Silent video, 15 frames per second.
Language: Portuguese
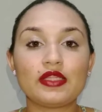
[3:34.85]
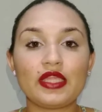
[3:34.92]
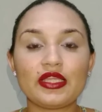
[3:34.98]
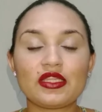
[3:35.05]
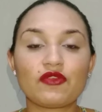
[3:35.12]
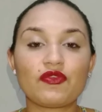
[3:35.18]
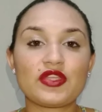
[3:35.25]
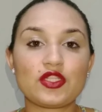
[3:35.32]

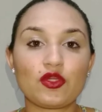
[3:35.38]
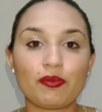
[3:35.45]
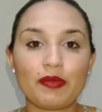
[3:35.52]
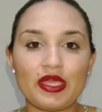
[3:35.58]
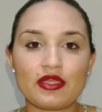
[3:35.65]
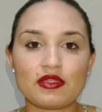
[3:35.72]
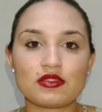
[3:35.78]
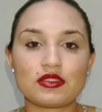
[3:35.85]
Tenta fazer um
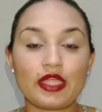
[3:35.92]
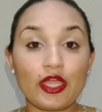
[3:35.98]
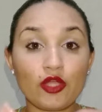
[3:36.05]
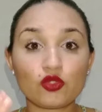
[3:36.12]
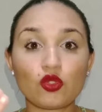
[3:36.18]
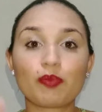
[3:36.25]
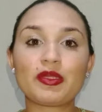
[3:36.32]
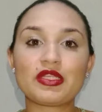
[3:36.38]
mês.
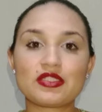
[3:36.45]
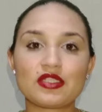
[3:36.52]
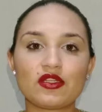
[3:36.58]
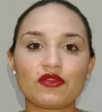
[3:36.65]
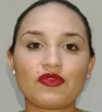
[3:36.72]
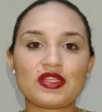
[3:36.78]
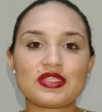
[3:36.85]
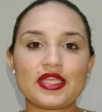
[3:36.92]
Eu tô
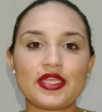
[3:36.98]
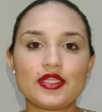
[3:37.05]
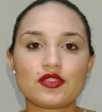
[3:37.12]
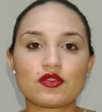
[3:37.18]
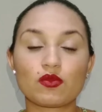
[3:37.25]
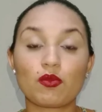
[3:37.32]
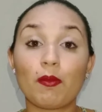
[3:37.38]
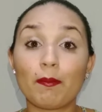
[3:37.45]
pensando em fazer
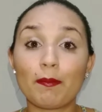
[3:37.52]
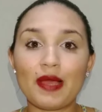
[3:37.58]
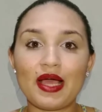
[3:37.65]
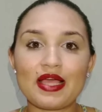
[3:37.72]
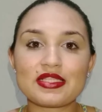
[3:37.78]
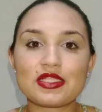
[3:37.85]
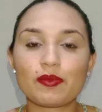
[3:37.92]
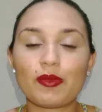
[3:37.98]
isso,
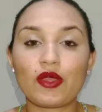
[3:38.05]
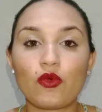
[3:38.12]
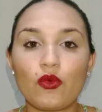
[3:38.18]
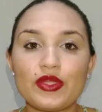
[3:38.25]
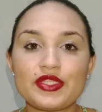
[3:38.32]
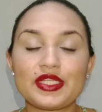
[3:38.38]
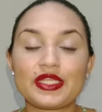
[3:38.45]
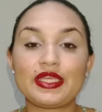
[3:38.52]
mas é uma
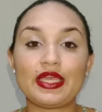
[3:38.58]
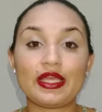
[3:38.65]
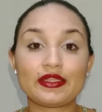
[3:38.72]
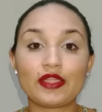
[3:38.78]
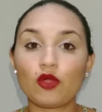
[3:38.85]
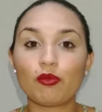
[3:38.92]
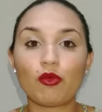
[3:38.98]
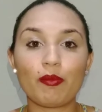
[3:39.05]
coisa que
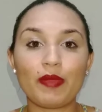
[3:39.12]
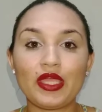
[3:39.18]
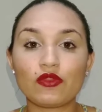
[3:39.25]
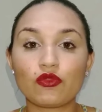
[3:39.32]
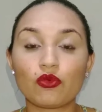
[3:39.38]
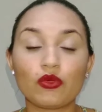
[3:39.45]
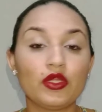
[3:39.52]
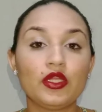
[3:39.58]
até o
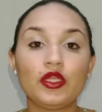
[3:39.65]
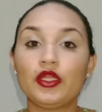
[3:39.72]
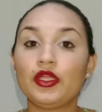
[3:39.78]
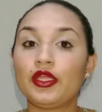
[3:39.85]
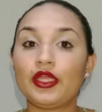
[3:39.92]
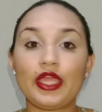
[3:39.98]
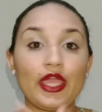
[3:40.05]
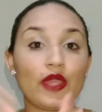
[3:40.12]
momento
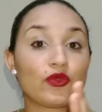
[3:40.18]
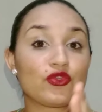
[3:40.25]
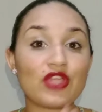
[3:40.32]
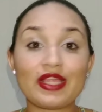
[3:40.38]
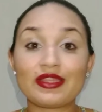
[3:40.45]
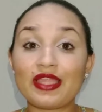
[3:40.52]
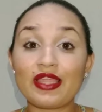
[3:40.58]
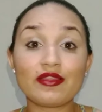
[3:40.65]
eu
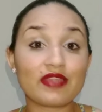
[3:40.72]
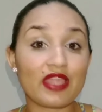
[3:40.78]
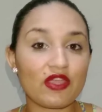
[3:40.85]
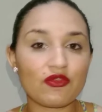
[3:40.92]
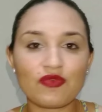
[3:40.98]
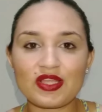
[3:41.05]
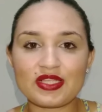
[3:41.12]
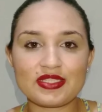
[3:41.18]
já
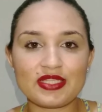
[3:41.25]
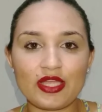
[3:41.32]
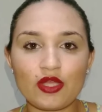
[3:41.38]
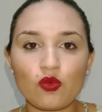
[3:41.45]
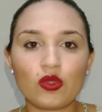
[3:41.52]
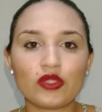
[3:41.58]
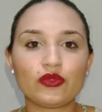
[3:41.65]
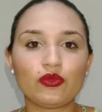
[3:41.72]
tentei
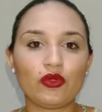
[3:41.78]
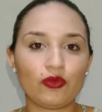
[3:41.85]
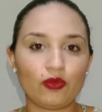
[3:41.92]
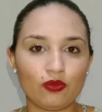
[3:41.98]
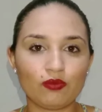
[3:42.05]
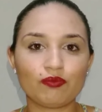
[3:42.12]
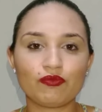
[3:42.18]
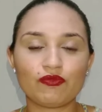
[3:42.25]
fazer quando
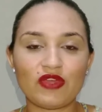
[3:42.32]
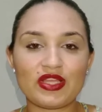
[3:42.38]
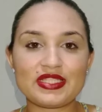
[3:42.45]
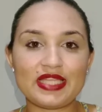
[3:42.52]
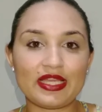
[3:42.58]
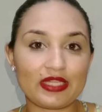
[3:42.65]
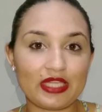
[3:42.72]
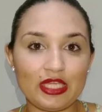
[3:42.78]
eu
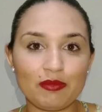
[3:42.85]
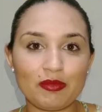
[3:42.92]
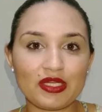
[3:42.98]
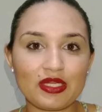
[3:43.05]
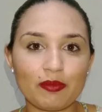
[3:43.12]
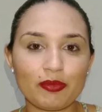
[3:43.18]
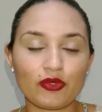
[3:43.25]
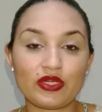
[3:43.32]
fazia
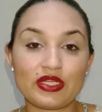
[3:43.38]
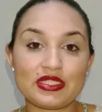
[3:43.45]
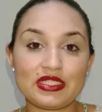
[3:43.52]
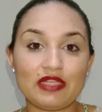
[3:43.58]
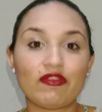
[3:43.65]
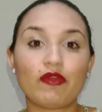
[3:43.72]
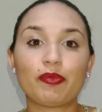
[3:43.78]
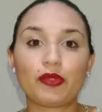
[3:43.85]
química
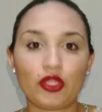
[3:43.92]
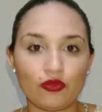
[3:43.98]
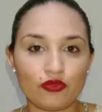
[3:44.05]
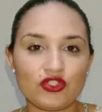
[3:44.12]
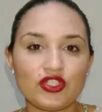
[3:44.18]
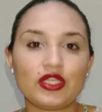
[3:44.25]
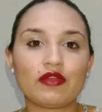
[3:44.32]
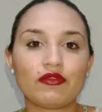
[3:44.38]
progressiva, porque
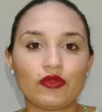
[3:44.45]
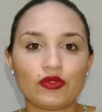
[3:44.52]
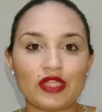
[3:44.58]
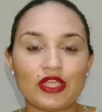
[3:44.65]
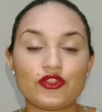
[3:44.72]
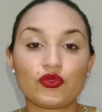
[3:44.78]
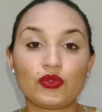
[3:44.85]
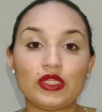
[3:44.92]
eu tinha
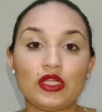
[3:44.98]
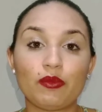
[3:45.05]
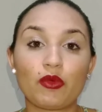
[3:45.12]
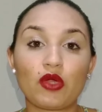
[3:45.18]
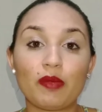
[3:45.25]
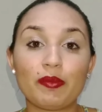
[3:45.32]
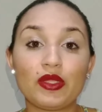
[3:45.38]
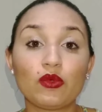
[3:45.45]
vontade de cuidar do
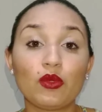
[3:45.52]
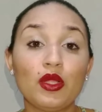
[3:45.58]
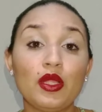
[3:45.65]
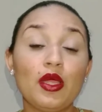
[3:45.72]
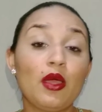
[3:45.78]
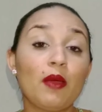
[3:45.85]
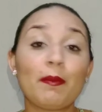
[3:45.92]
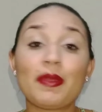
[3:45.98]
meu cabelo,
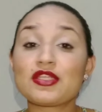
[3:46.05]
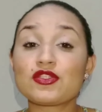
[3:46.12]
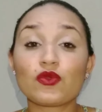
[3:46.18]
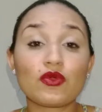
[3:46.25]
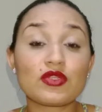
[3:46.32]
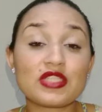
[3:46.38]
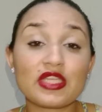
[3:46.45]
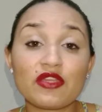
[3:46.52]
mas não
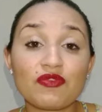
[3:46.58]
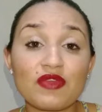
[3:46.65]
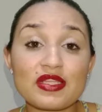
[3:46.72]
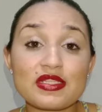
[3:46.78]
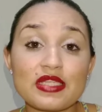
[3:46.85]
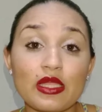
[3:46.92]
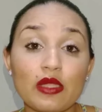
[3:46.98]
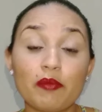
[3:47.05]
consegui
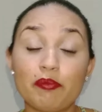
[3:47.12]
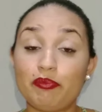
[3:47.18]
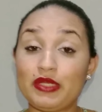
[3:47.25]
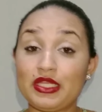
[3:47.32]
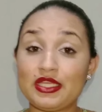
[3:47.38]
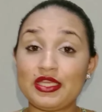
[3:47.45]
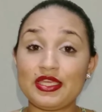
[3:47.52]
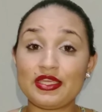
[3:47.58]
fazer
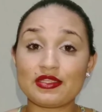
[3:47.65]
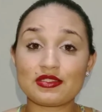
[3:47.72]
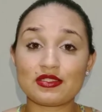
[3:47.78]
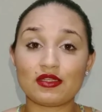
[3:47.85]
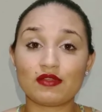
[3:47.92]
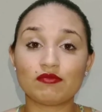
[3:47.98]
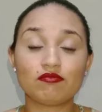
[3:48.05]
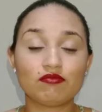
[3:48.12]

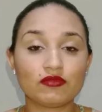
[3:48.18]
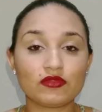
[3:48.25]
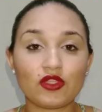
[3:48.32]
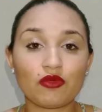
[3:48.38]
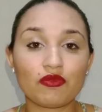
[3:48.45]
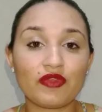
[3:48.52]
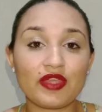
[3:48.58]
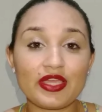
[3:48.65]
preguiça,
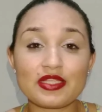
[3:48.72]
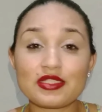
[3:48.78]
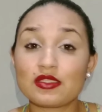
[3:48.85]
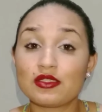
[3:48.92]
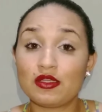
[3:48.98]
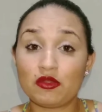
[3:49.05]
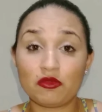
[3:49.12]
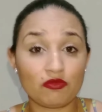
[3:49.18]

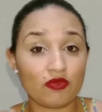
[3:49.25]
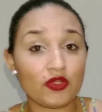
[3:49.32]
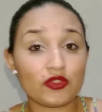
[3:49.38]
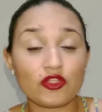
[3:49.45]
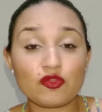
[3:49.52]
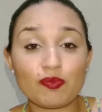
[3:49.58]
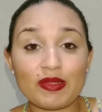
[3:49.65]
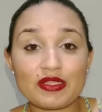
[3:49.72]
talvez
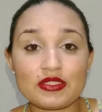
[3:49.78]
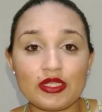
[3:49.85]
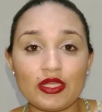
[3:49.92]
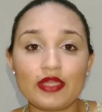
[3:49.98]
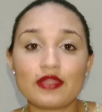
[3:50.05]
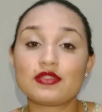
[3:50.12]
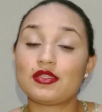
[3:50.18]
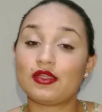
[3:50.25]
falta de
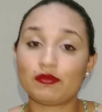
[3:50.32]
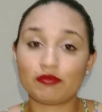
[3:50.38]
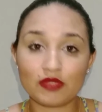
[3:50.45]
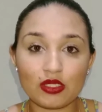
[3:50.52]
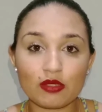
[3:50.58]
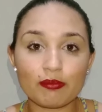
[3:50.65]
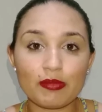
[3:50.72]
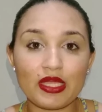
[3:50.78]
paciência,
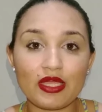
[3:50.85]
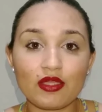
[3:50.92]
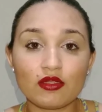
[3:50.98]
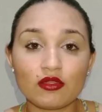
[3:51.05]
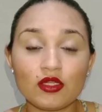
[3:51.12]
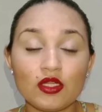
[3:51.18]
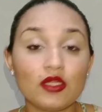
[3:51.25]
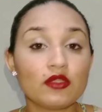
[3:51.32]

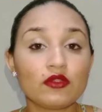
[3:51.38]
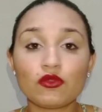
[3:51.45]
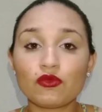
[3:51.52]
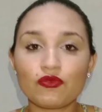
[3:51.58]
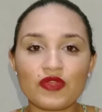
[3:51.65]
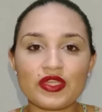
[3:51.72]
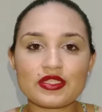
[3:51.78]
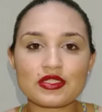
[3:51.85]
também
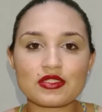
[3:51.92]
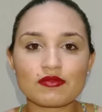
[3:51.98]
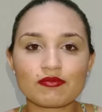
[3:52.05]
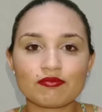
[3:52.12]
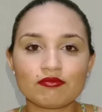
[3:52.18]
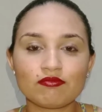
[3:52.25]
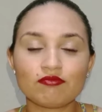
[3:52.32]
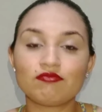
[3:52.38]
não fiz.
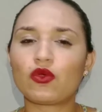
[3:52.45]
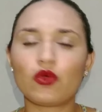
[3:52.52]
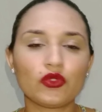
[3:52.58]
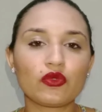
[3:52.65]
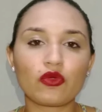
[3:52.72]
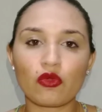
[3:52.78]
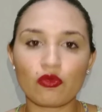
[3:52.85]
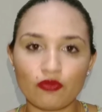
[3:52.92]
De
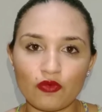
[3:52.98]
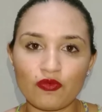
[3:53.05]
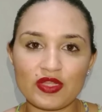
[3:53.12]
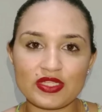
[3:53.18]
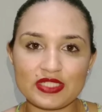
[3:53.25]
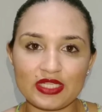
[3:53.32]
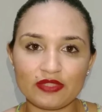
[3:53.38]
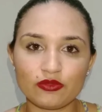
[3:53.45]
acordo com o que eu for
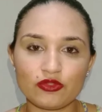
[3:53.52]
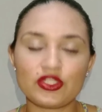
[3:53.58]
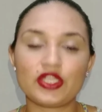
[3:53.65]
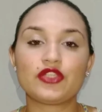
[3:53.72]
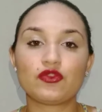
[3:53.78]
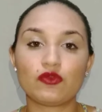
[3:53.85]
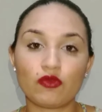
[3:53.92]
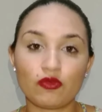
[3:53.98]
fazendo,
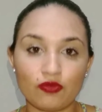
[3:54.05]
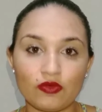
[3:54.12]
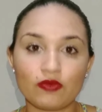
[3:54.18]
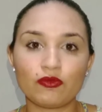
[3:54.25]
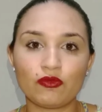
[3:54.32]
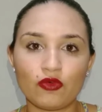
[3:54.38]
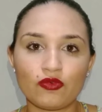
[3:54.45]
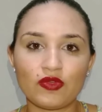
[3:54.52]
gente, eu vou,
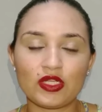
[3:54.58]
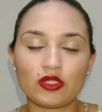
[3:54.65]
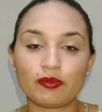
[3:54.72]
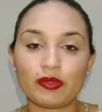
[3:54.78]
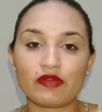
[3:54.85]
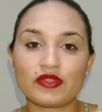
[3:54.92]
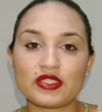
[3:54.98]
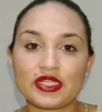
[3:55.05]
vou
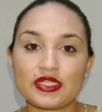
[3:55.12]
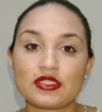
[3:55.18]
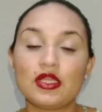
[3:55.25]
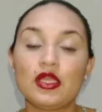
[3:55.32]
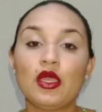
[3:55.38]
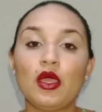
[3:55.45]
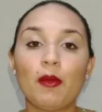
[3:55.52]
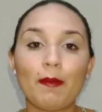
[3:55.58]
falando pra
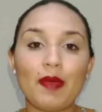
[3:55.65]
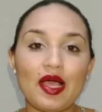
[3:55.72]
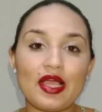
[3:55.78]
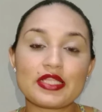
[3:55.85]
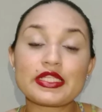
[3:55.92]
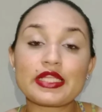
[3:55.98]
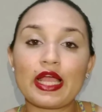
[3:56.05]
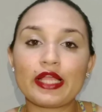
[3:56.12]
vocês.
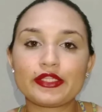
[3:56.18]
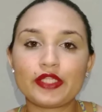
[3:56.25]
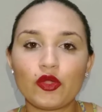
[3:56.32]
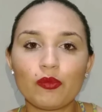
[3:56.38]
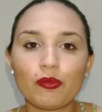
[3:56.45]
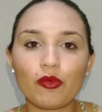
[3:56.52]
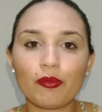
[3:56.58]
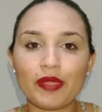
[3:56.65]
Mas,
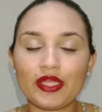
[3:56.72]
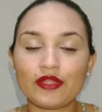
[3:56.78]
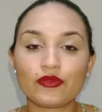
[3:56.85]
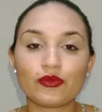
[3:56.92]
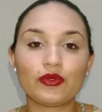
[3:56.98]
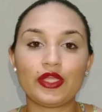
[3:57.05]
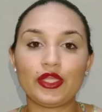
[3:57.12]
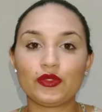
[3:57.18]
até o
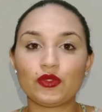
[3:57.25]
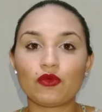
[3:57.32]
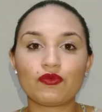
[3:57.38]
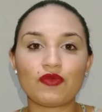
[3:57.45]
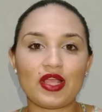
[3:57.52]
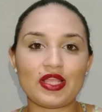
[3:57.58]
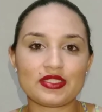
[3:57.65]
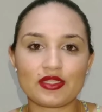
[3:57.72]
momento, eu
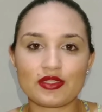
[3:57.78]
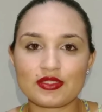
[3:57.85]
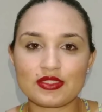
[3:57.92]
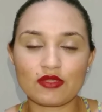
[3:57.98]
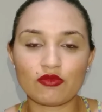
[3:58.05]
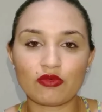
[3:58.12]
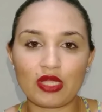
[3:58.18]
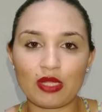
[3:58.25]
não faço
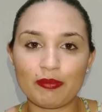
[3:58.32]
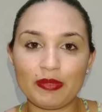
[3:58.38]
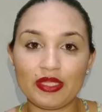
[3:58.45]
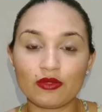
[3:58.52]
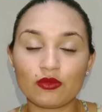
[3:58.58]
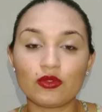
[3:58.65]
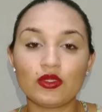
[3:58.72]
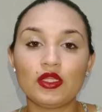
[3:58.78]
transição no
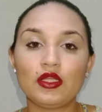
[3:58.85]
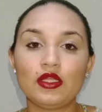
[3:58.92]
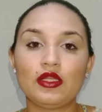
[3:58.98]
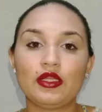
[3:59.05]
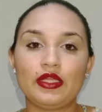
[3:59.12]
cabelo.